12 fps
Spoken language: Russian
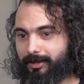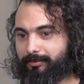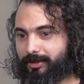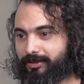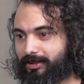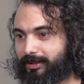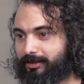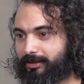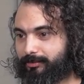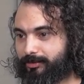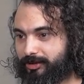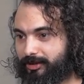
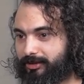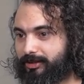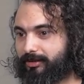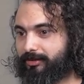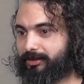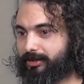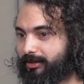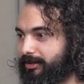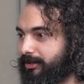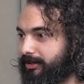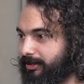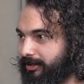определением стадирования
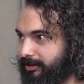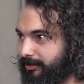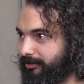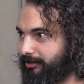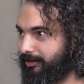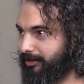рака